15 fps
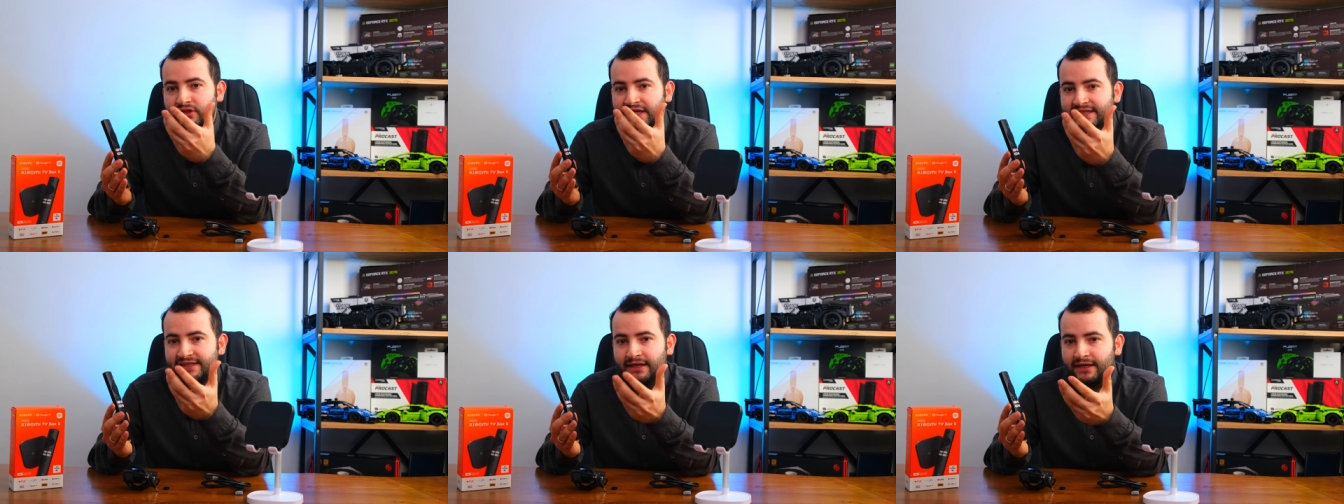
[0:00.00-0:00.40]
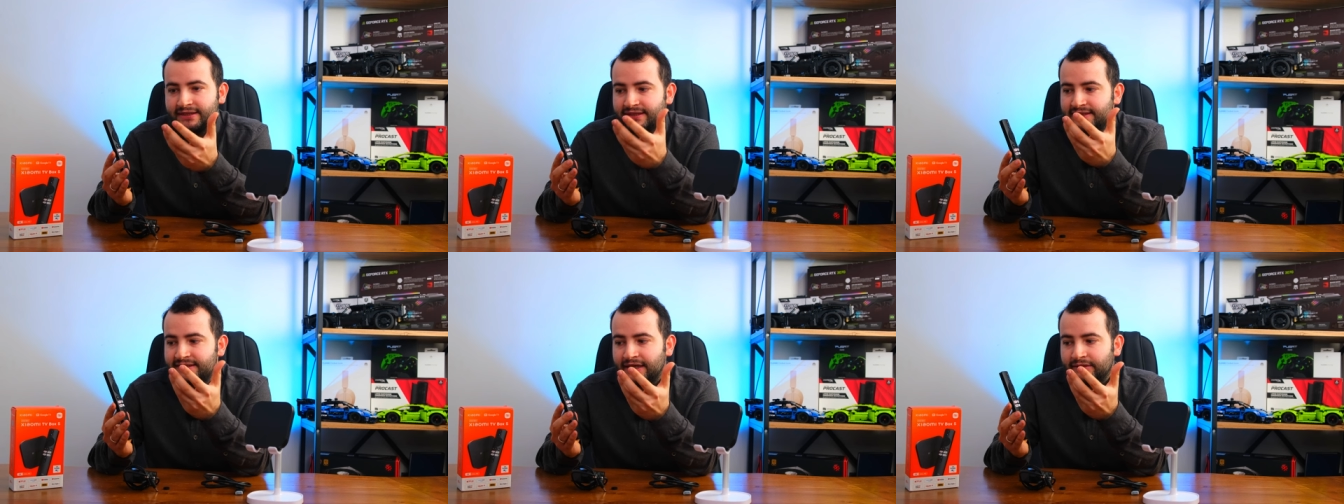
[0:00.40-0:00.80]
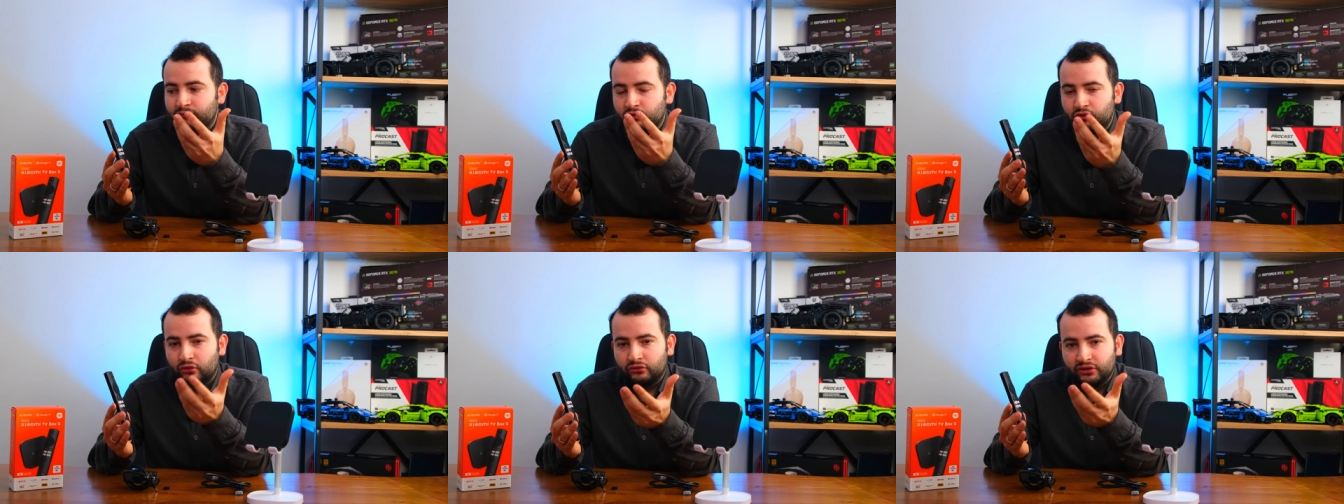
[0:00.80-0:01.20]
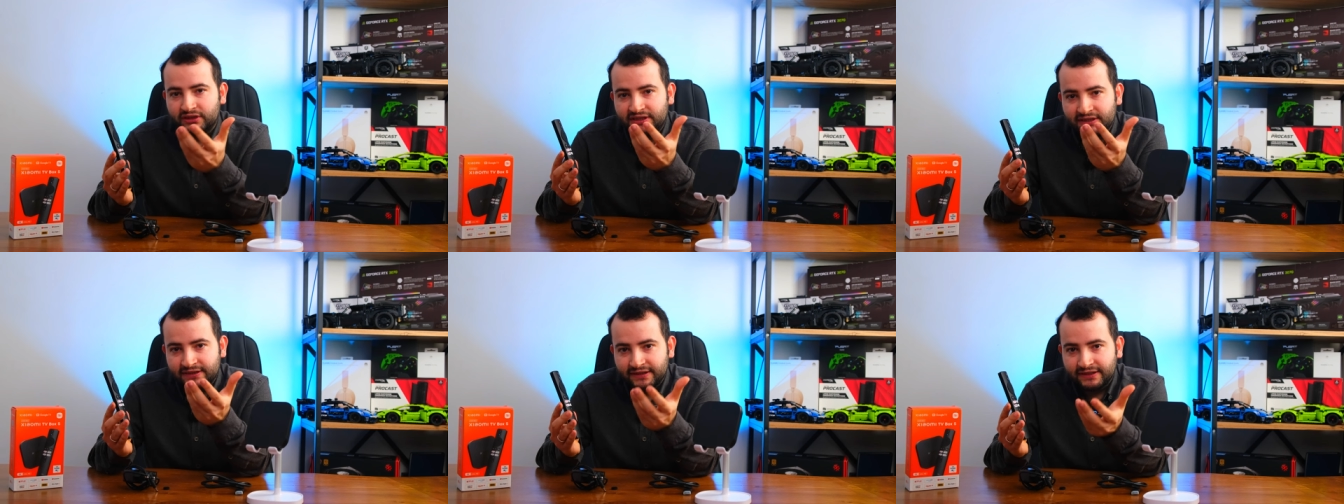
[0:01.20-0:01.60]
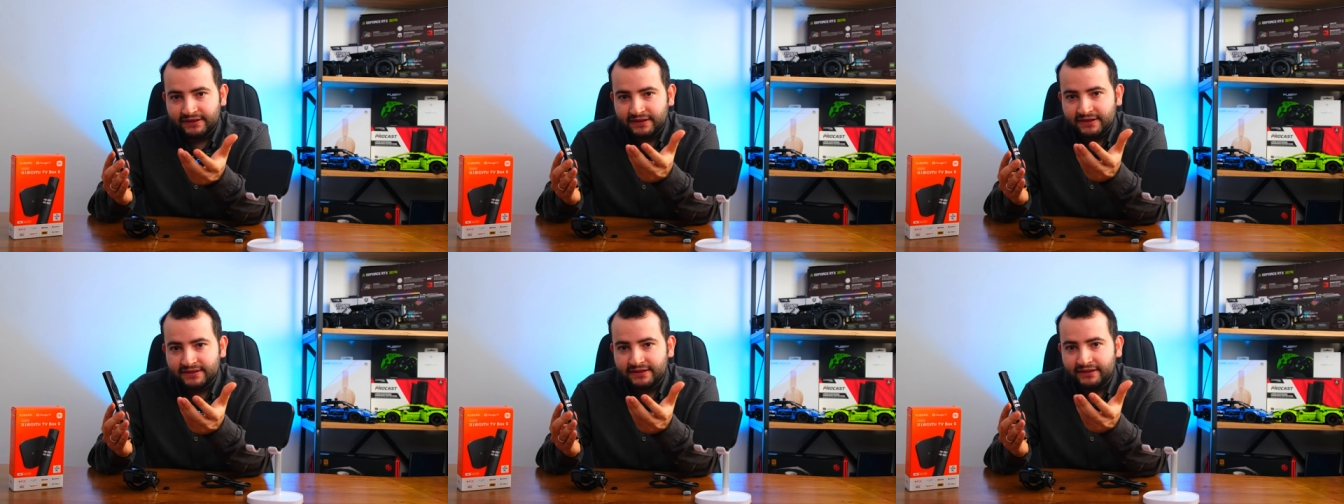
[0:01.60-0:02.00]
sesli asistan butonuna
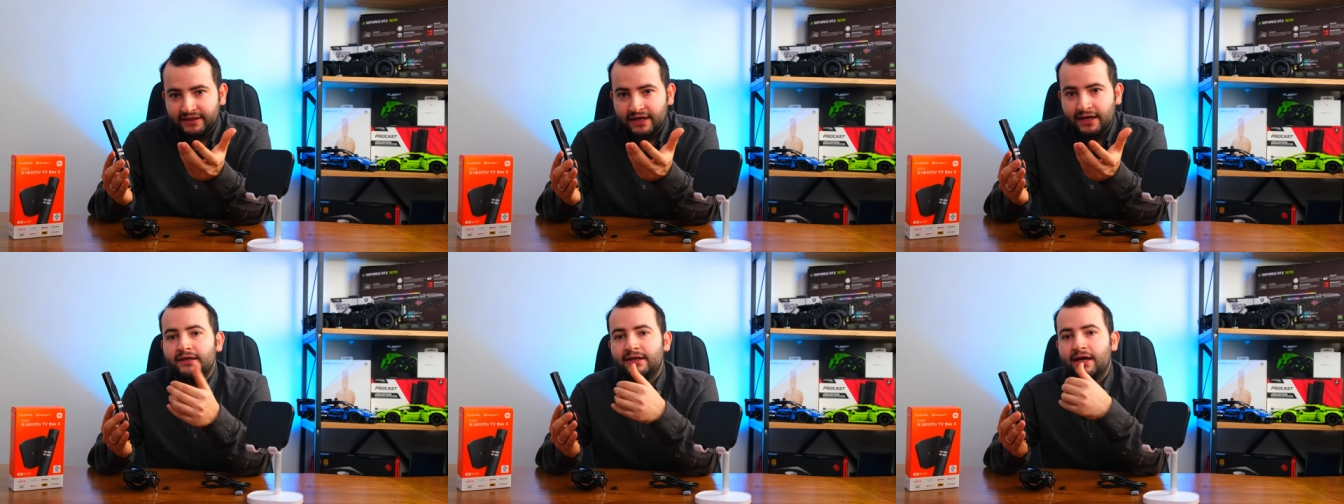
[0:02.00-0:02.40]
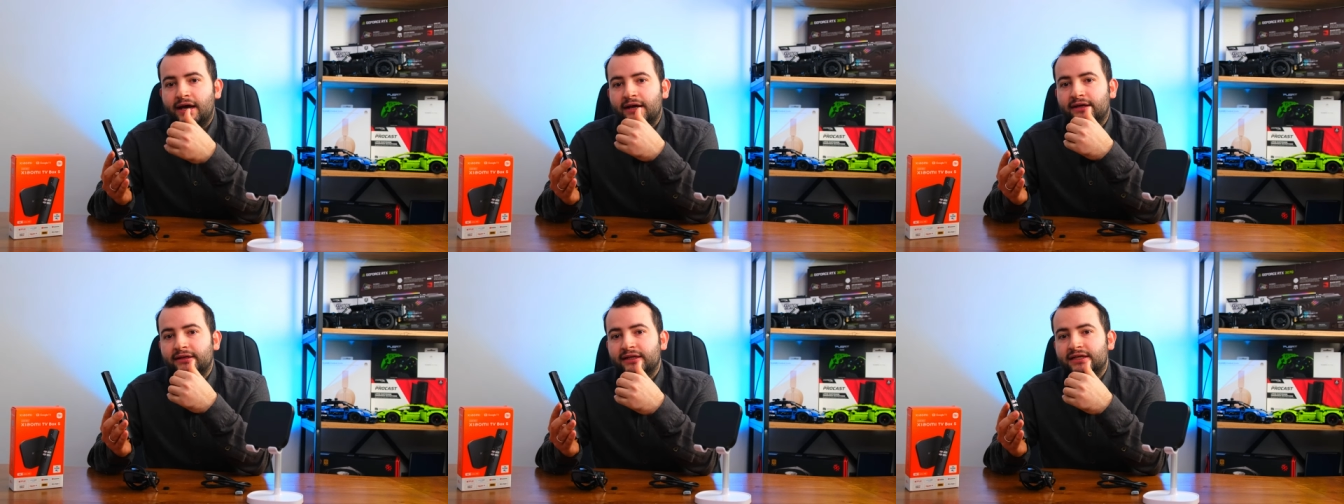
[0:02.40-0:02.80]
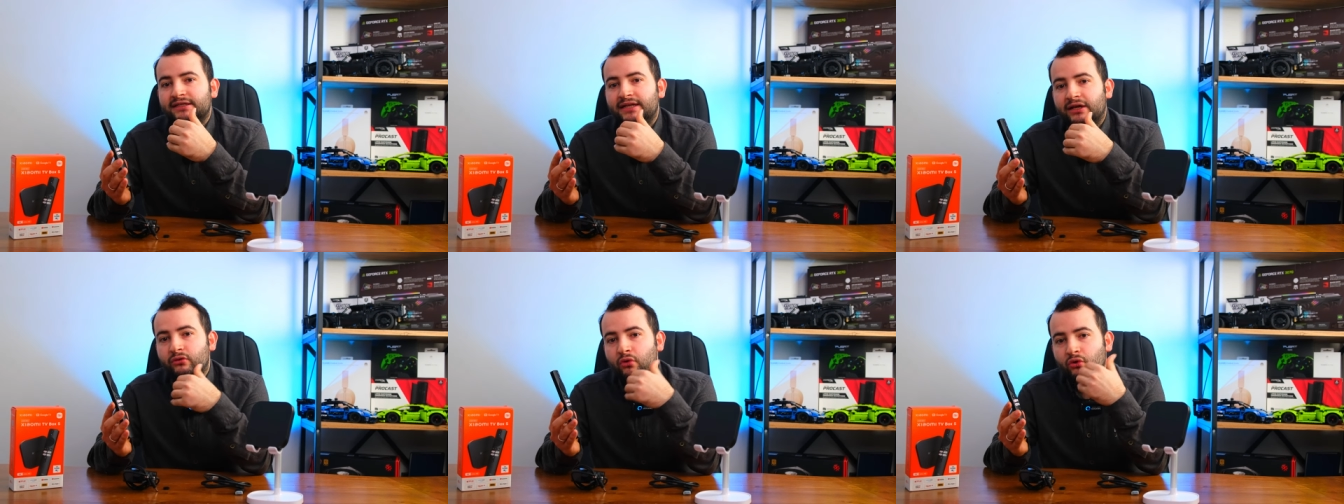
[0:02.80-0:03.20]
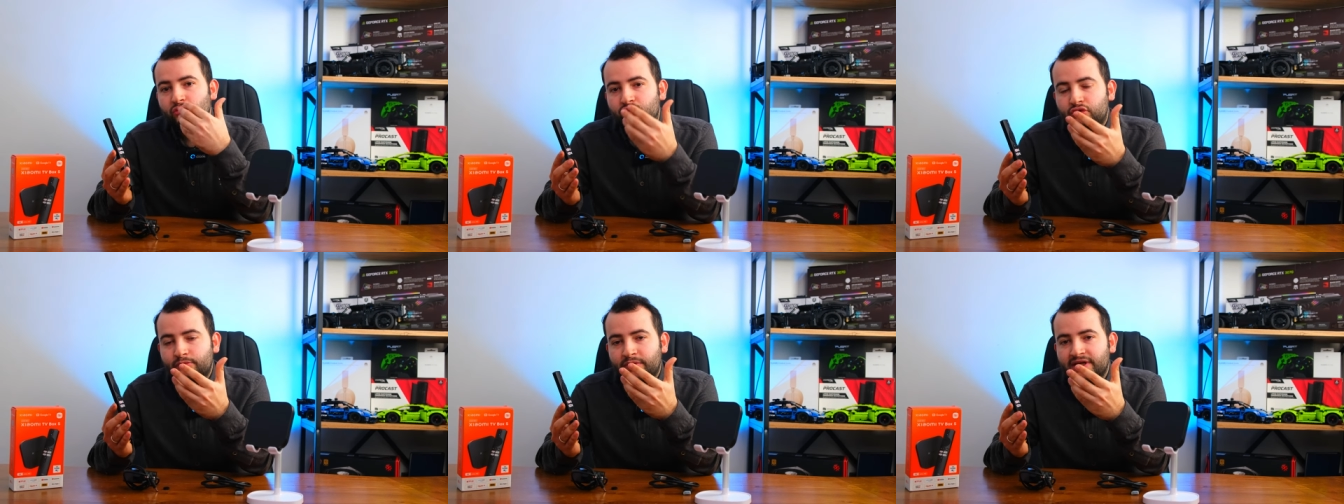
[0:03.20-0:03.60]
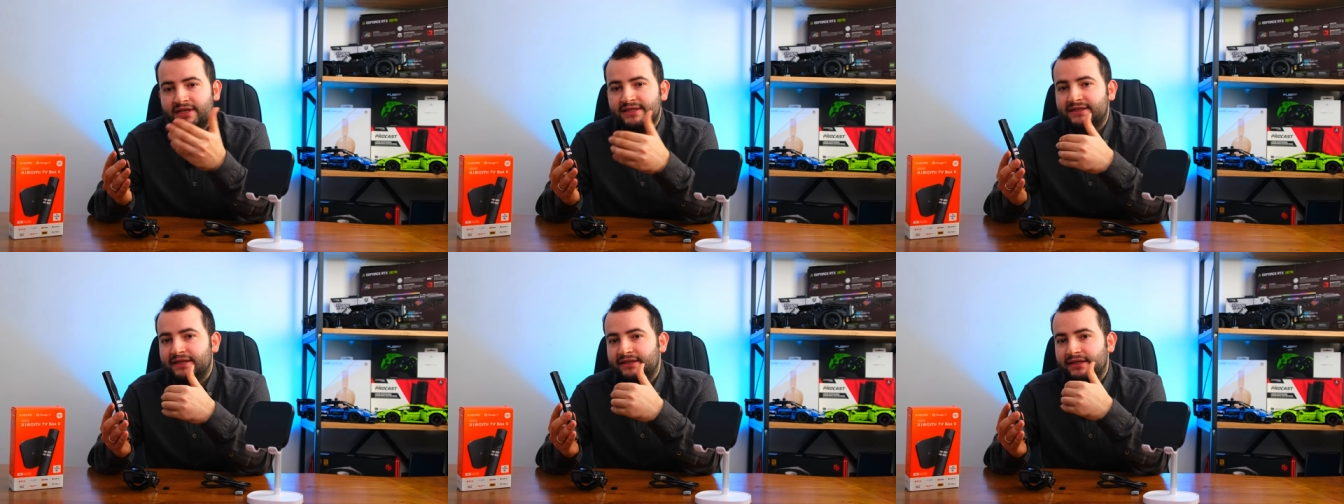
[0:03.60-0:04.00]
tıkladığınızda da yine arkadaşlar konuşup
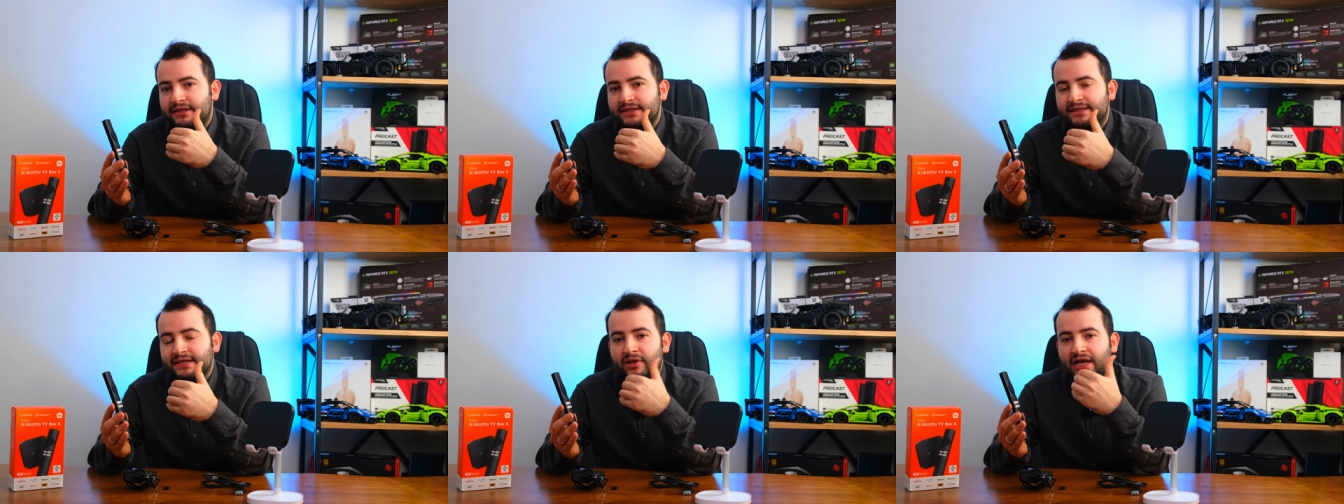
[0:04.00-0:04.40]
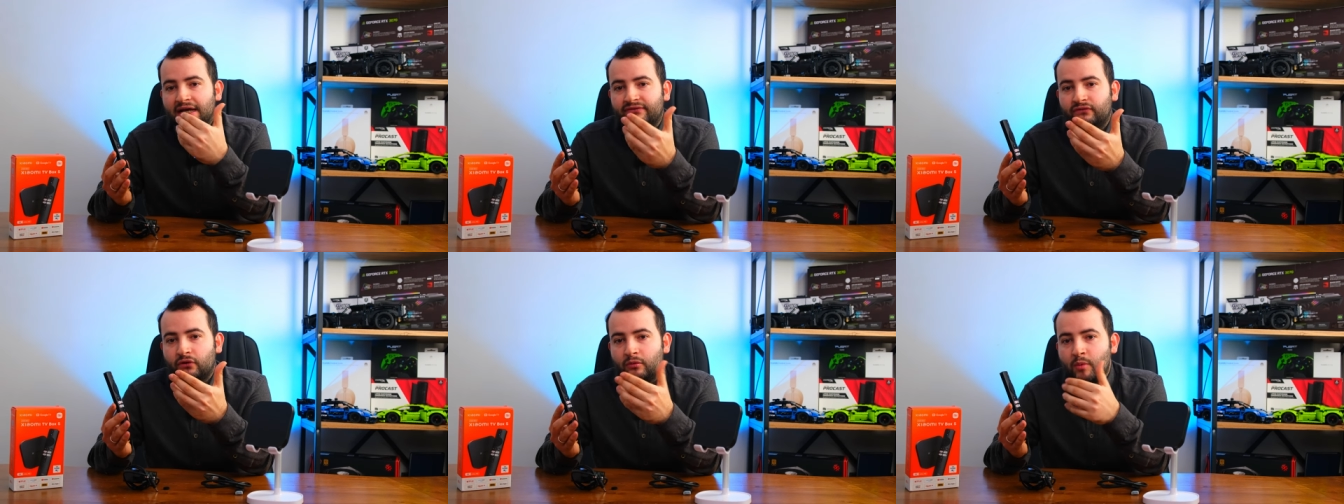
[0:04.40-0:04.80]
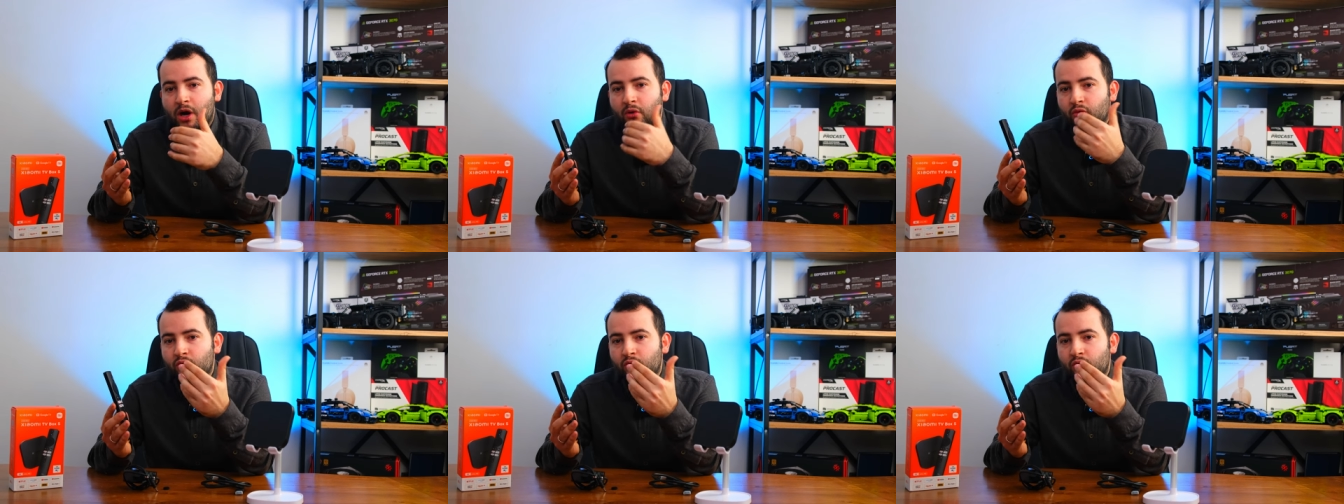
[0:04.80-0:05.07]
istediğiniz platforma,